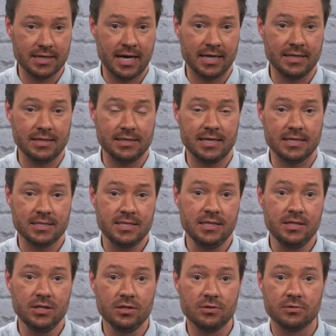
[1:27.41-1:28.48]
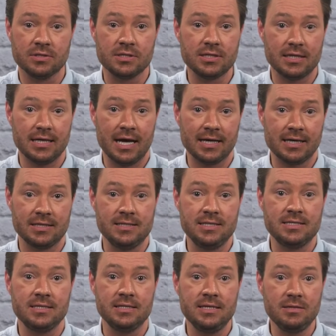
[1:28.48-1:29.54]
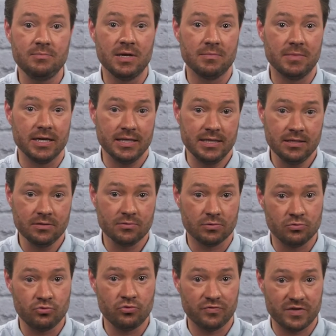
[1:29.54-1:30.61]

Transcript: gehandelten Artikel und lagern diese nicht mehr bei Ihnen und